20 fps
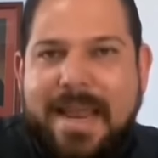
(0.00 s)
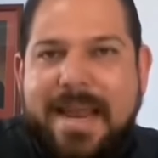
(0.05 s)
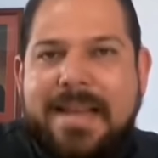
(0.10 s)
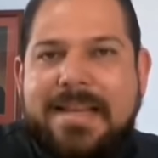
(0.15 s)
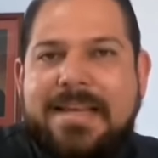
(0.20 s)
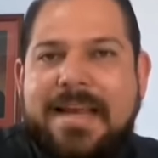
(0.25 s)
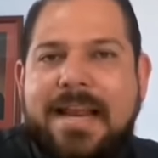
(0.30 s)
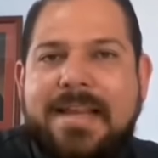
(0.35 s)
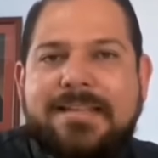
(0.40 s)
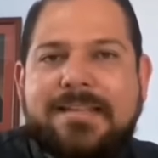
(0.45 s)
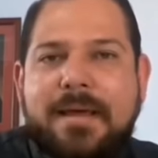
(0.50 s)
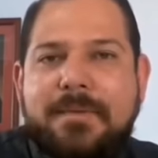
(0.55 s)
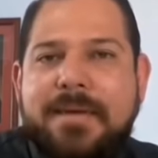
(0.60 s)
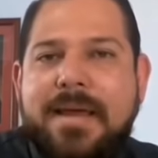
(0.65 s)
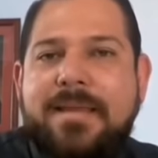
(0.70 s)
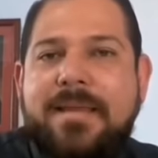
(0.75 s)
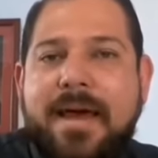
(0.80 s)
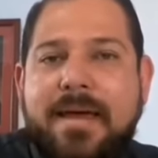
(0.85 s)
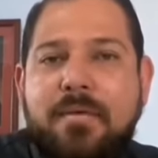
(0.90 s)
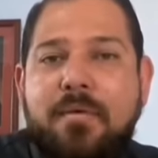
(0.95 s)
él ya les
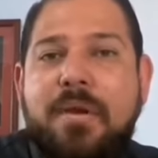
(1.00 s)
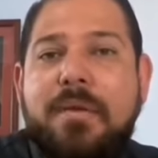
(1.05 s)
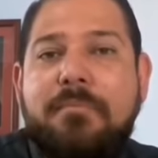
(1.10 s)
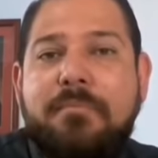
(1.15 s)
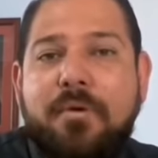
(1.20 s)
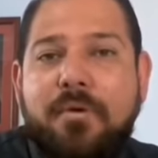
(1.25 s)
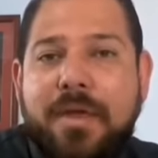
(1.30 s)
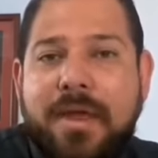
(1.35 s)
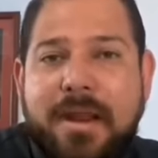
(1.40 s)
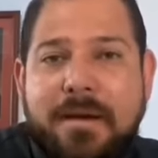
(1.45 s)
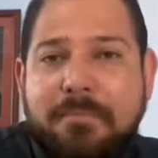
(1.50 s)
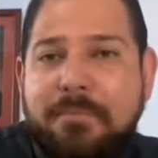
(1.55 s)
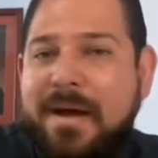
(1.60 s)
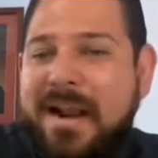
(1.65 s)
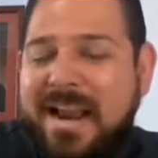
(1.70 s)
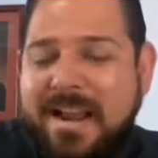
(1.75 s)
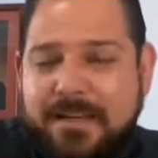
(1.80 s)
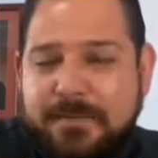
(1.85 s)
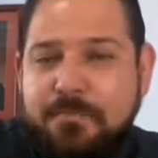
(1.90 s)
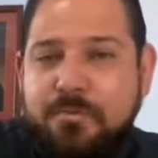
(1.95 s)
había dado el poder
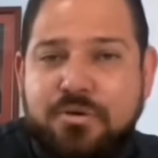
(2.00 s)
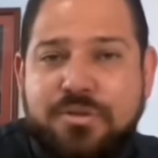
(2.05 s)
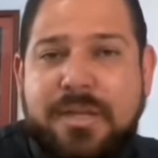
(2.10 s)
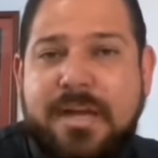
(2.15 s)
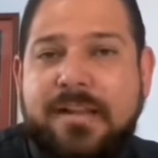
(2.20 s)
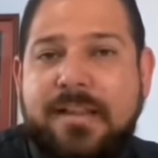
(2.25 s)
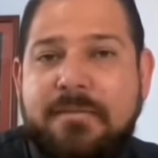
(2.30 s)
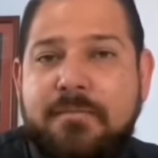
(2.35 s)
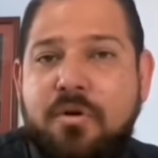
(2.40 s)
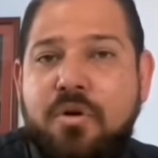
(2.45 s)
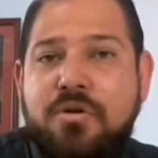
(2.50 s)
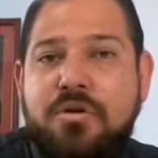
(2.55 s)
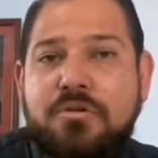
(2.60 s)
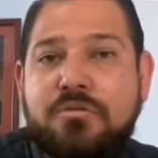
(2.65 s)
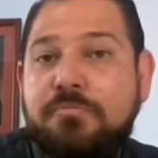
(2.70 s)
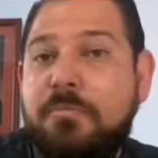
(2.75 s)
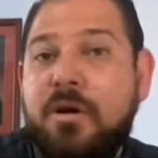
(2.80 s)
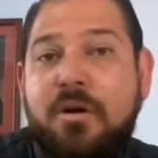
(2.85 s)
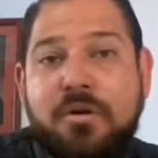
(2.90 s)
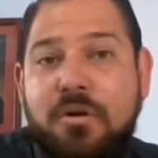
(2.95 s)
para expulsar
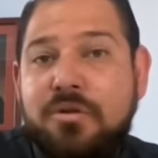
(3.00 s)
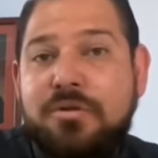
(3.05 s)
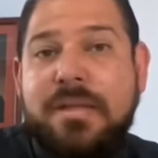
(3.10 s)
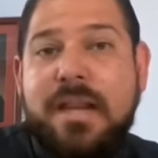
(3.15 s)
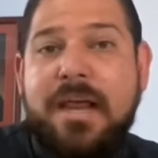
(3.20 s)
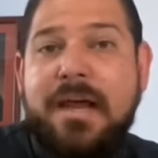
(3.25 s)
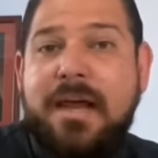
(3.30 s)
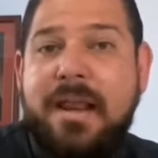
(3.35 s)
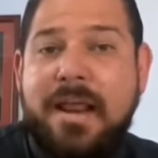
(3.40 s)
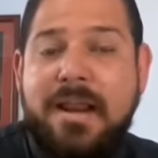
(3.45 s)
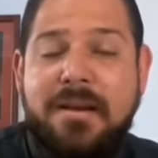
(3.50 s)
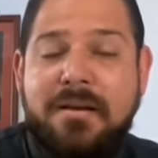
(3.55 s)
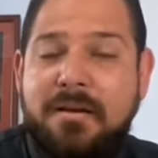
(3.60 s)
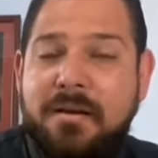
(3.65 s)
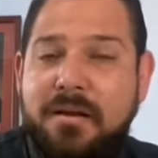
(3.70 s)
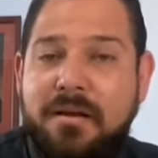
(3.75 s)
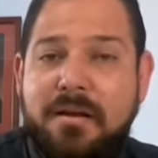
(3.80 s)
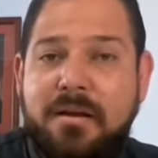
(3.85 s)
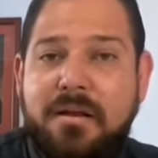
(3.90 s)
demonios, pero no se la creen,